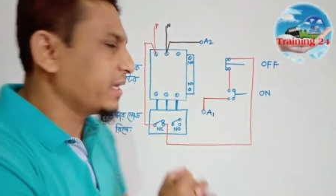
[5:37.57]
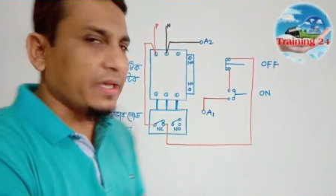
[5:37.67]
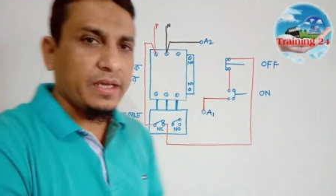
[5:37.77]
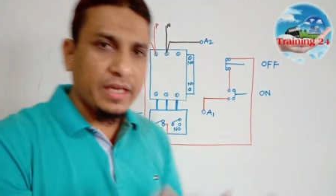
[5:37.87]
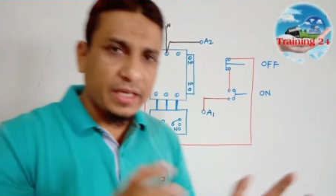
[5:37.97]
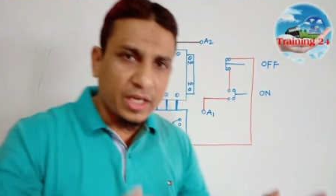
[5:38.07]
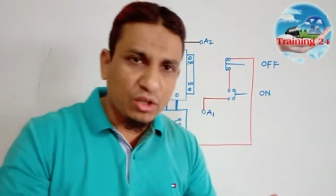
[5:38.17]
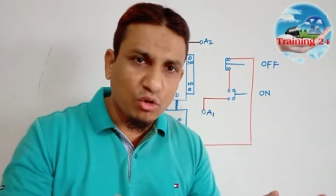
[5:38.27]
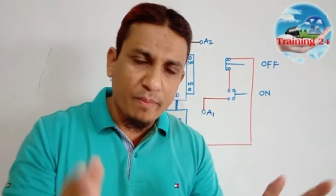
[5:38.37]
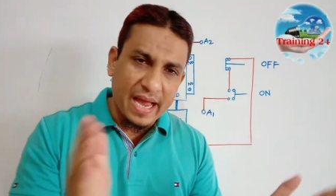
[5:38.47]
হবে
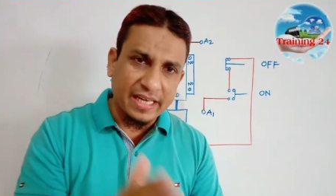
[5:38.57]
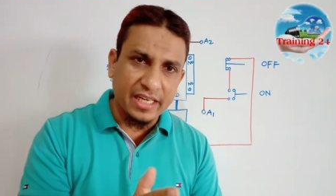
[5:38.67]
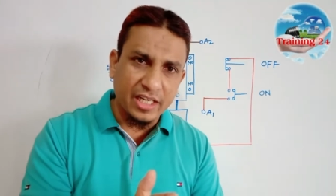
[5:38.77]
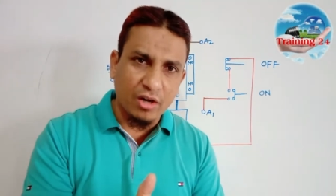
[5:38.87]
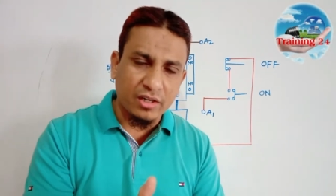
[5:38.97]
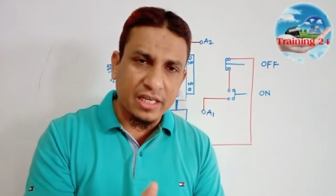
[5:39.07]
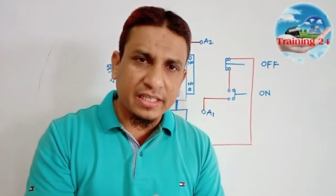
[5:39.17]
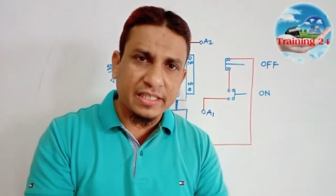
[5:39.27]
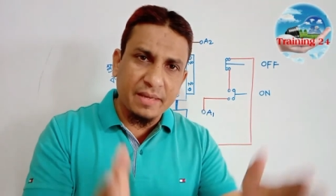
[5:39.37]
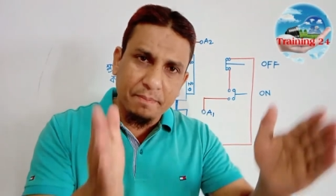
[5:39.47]
কিন্তু ম্যাগনেটিক
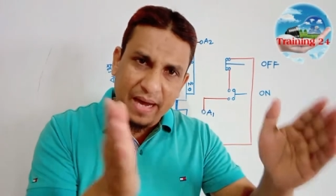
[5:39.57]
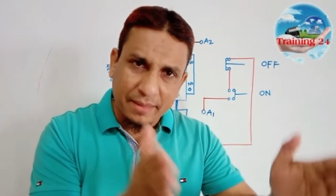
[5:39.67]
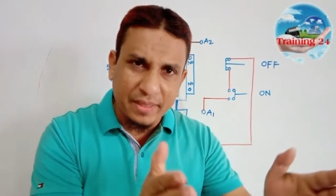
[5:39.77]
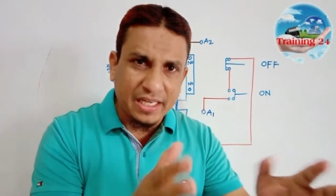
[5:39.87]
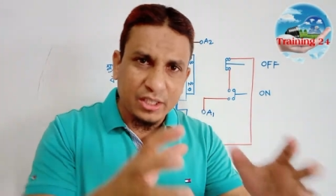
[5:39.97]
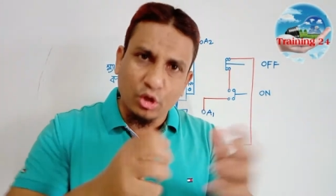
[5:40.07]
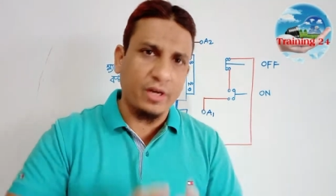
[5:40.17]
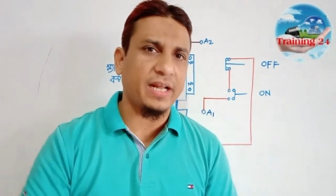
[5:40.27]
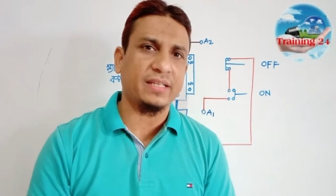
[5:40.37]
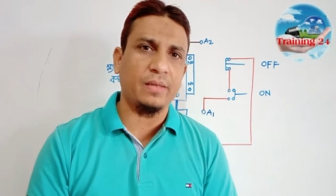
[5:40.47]
কন্ট্রাক্টরটি পারমানেন্টলি
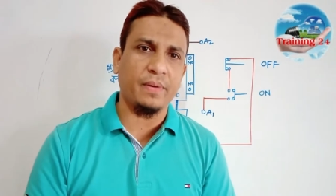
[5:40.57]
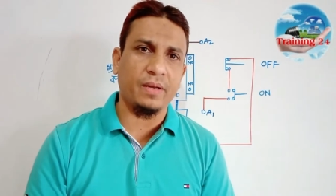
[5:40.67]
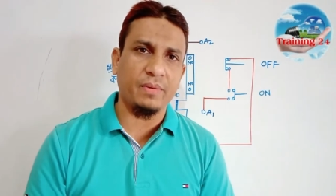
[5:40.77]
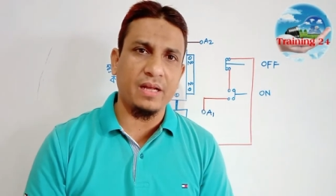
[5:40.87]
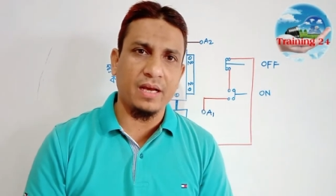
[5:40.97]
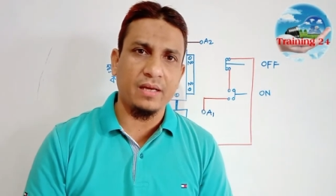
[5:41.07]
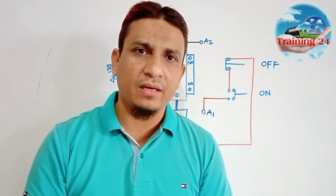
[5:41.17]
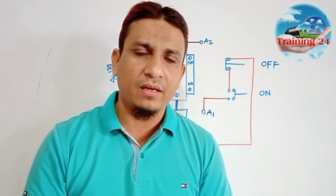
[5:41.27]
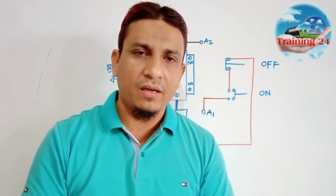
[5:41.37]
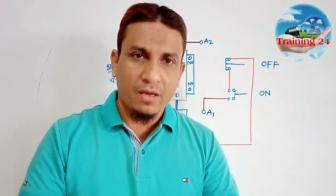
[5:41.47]
ধরে রাখতে পারবে না
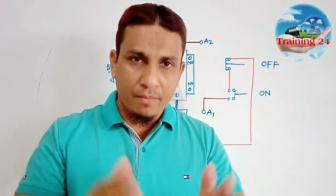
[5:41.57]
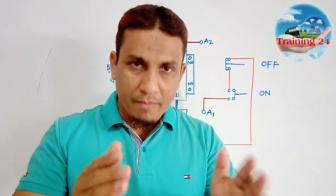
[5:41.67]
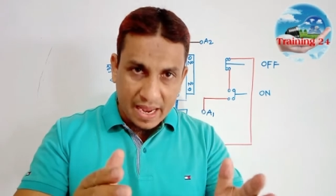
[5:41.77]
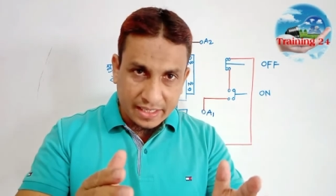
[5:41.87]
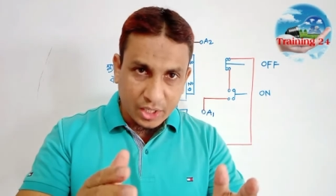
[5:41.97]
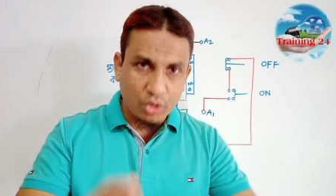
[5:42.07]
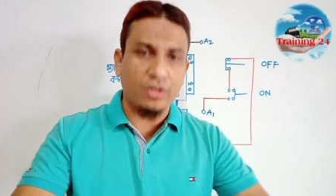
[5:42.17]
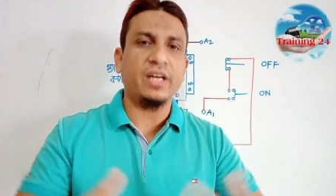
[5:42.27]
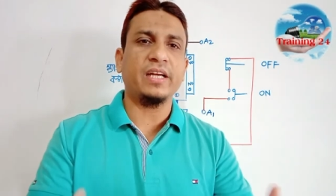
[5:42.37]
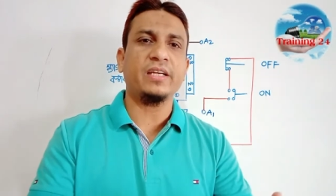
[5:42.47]
ম্যাগনেটিক
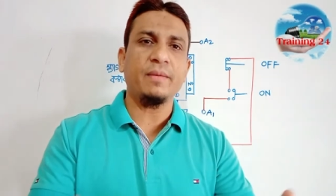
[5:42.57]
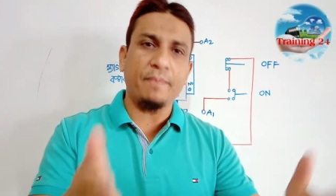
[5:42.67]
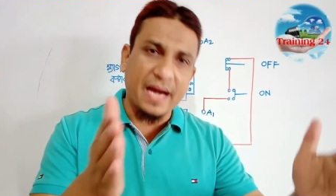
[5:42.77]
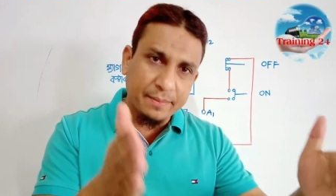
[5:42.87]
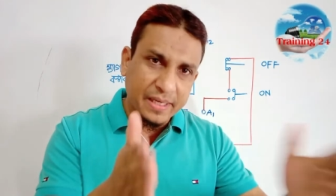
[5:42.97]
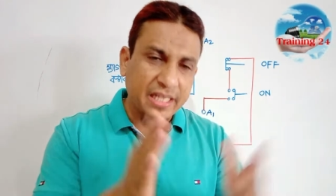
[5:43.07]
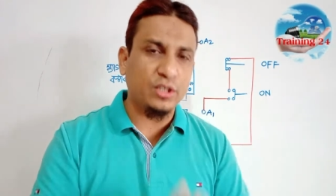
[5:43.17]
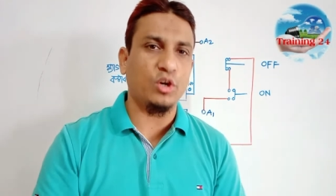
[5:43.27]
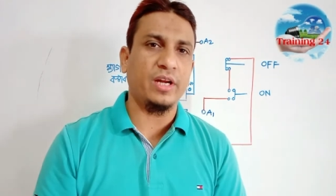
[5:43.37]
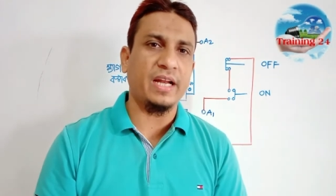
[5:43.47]
কন্ট্রাক্টরটি
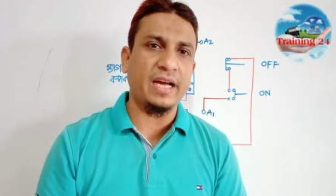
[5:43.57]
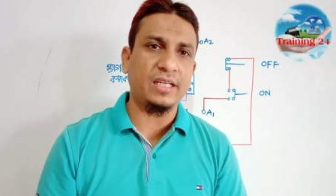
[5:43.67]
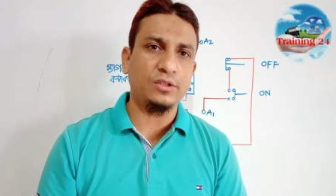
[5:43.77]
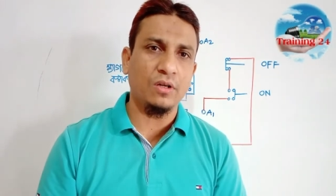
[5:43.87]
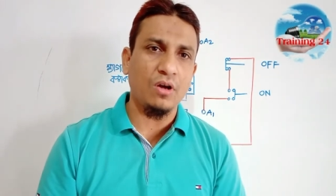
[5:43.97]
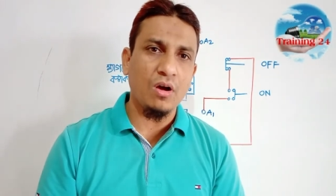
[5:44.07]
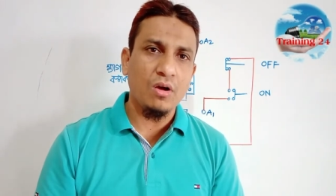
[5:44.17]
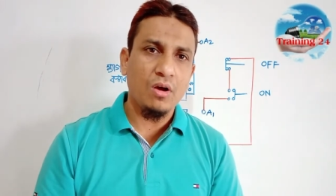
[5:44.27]
পারমানেন্টলি ধরে রাখার জন্য